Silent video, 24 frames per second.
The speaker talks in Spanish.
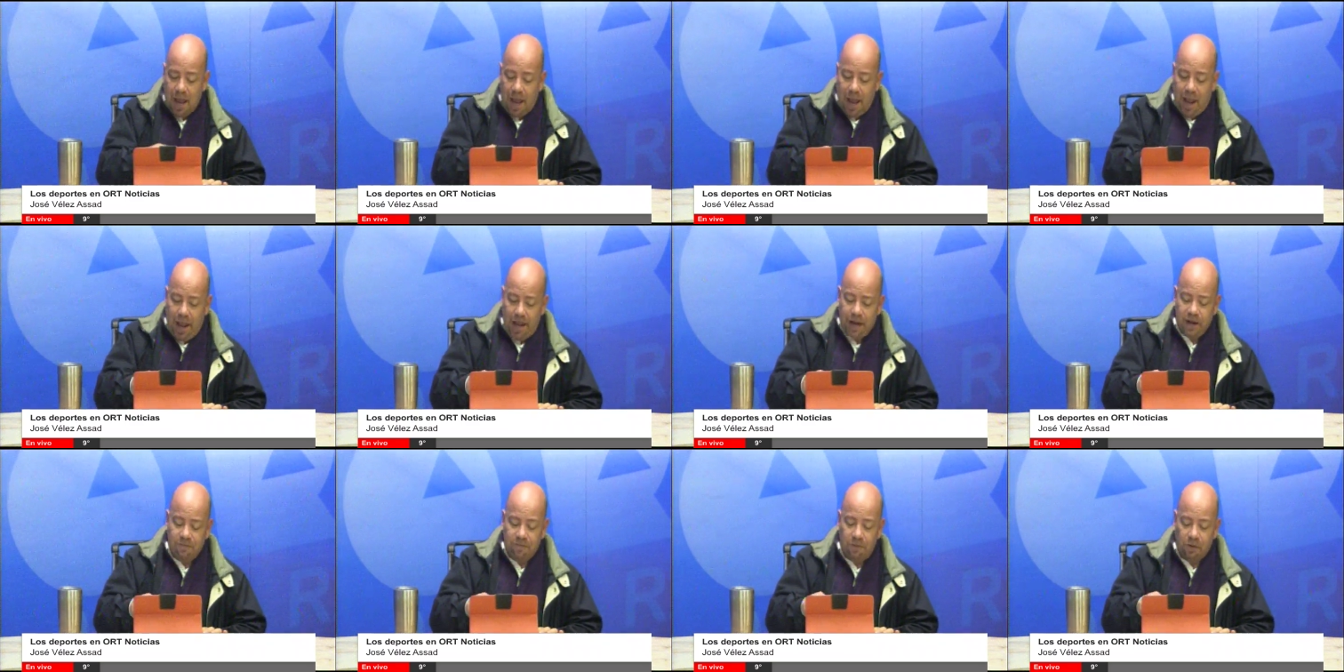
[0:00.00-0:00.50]

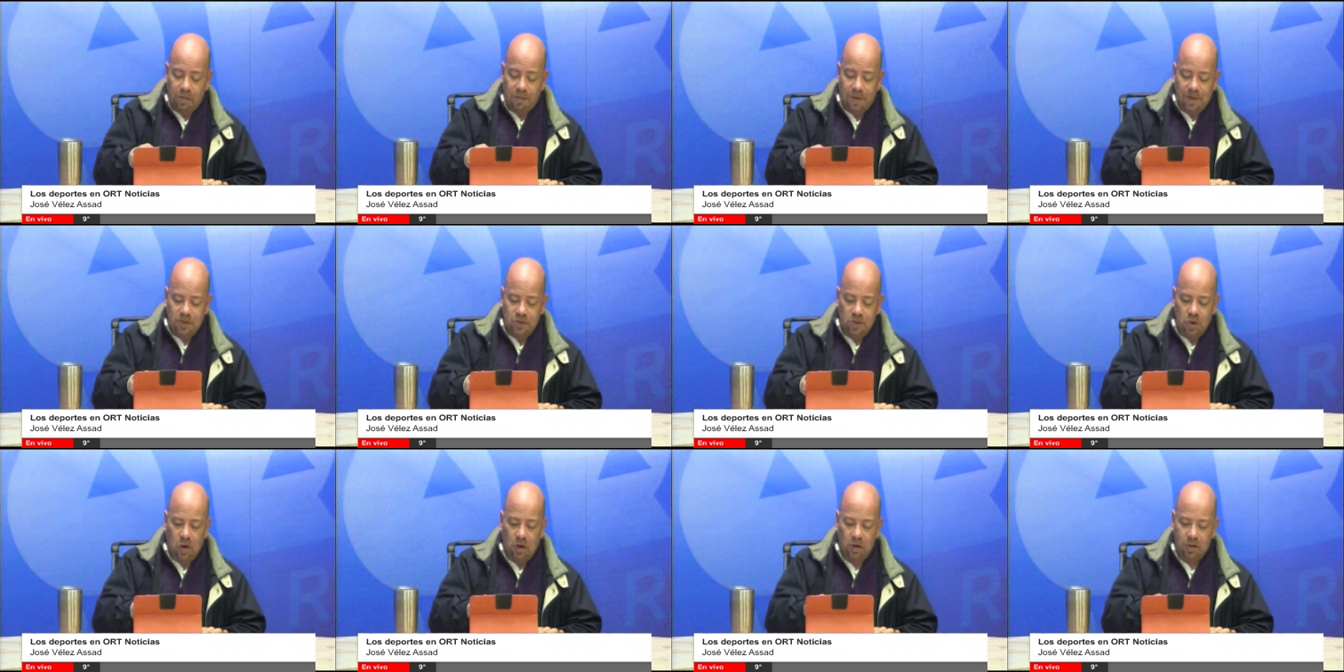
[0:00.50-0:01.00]
En
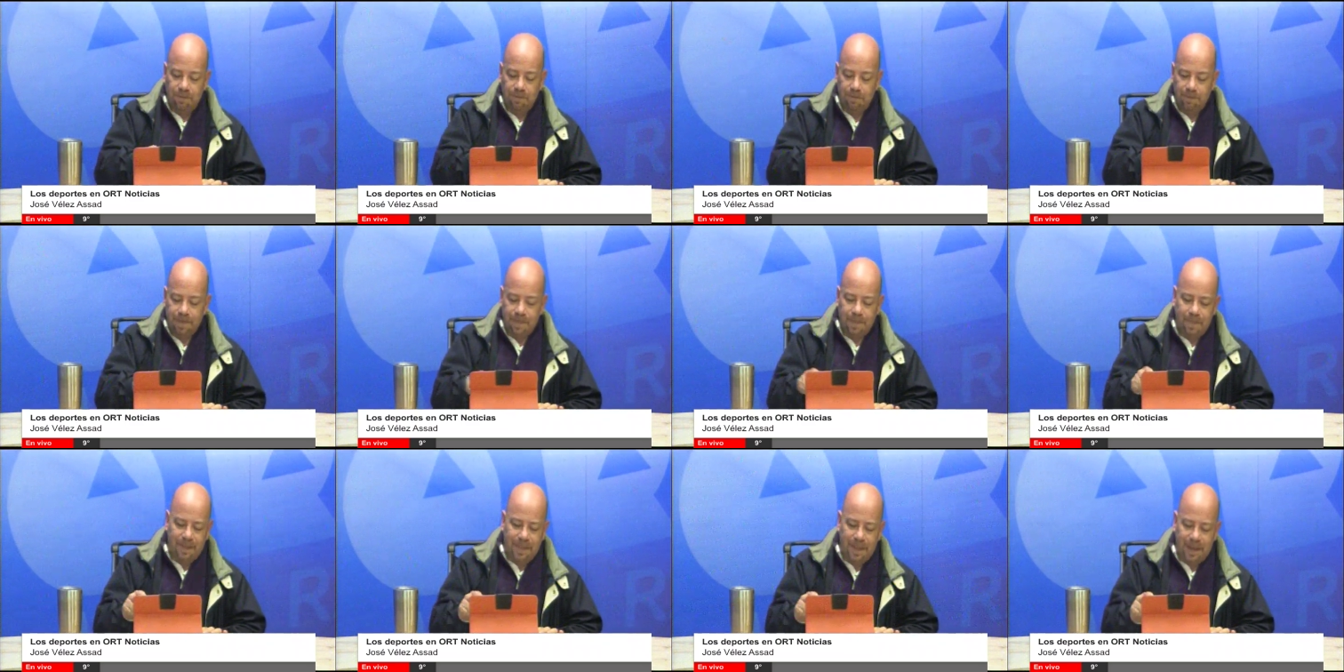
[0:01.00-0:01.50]
información
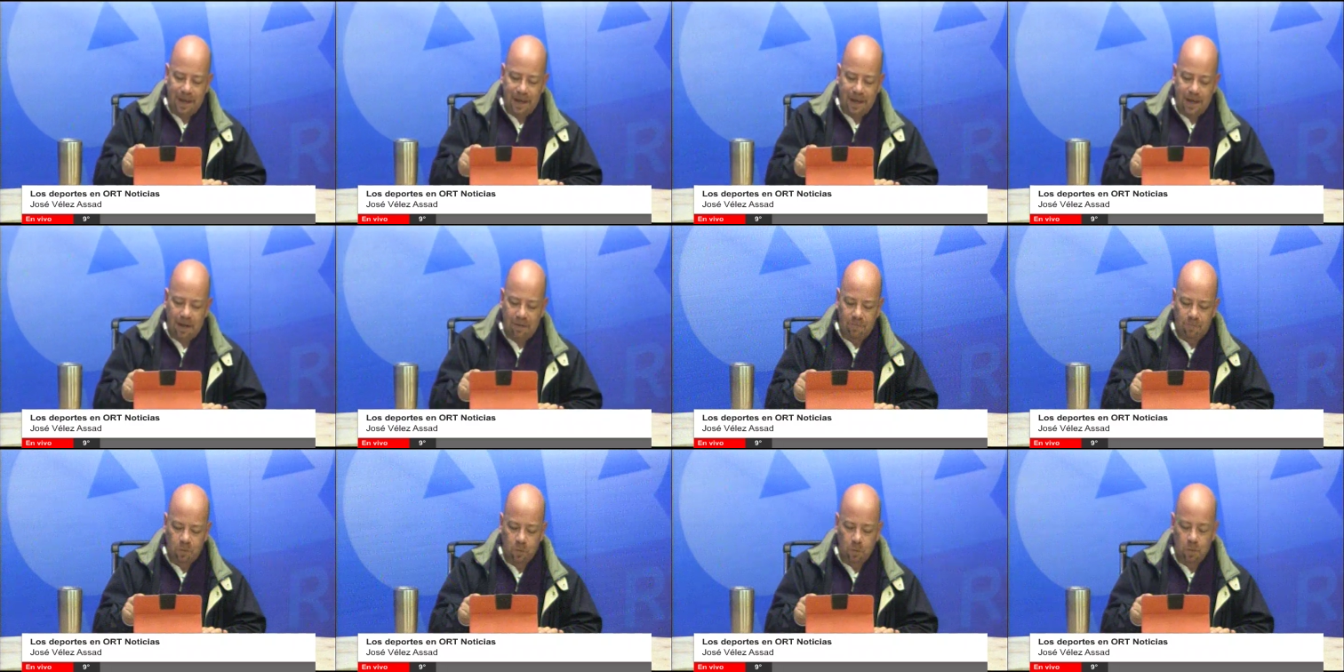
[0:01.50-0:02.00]

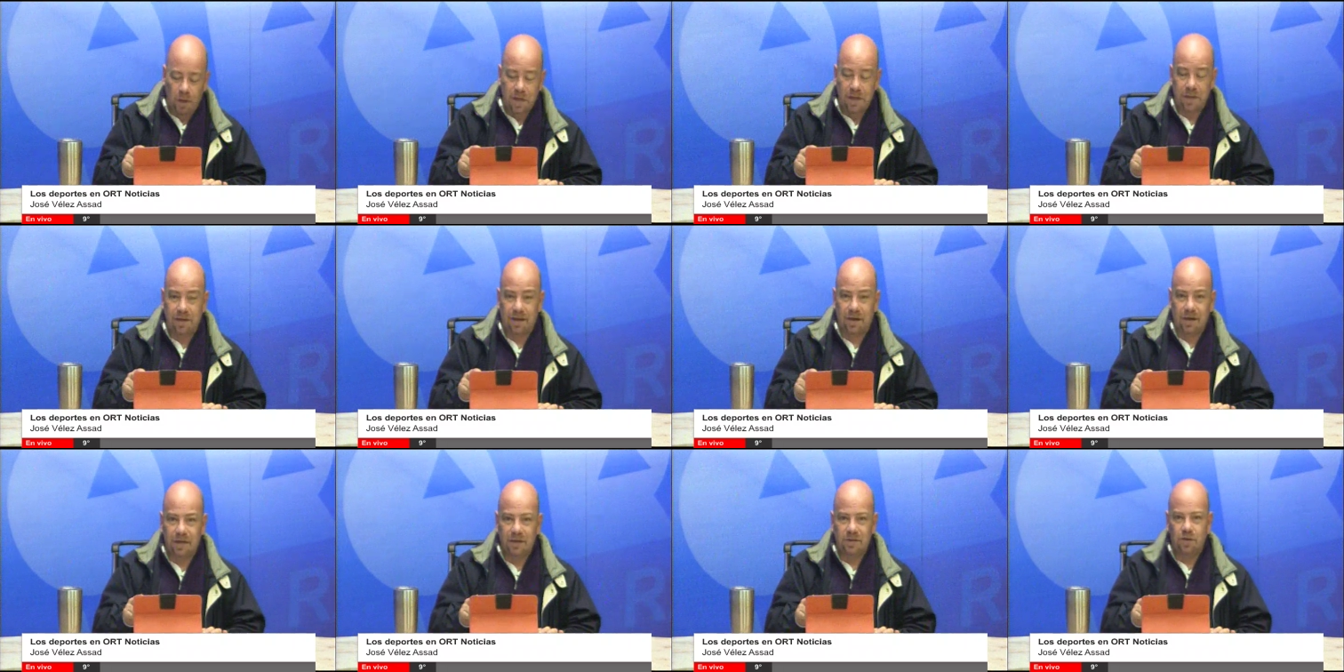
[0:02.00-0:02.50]
de fútbol
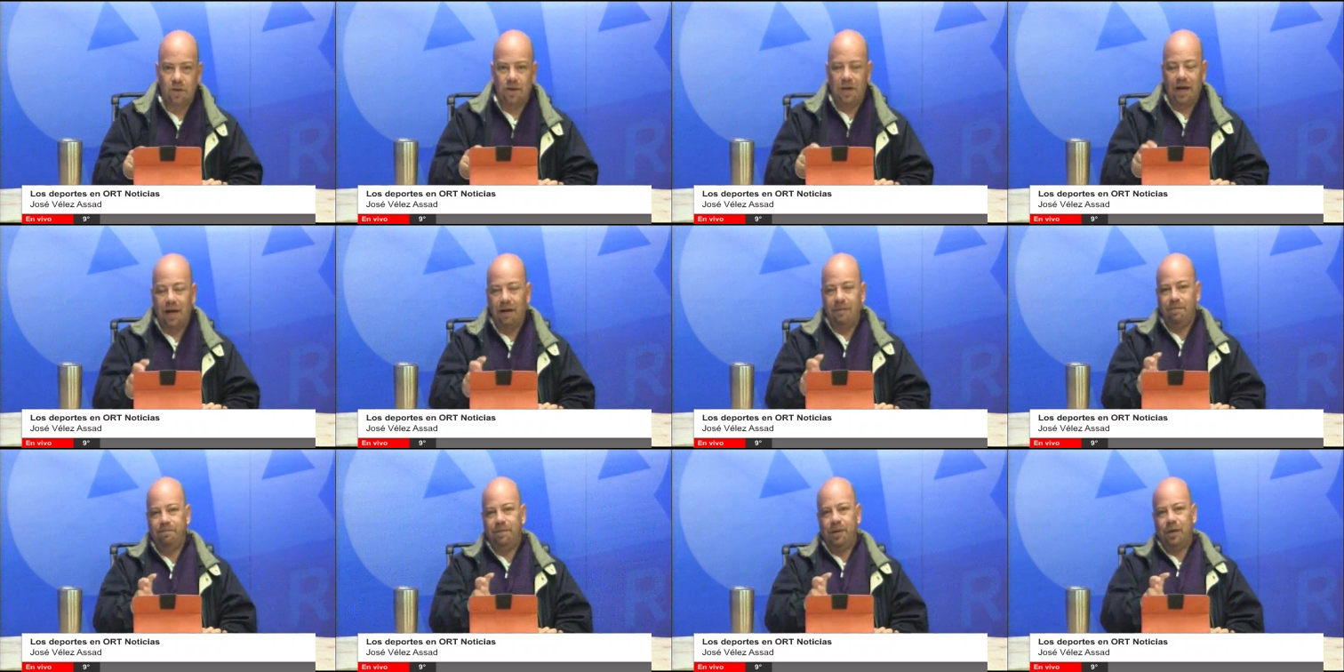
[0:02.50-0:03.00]
internacional,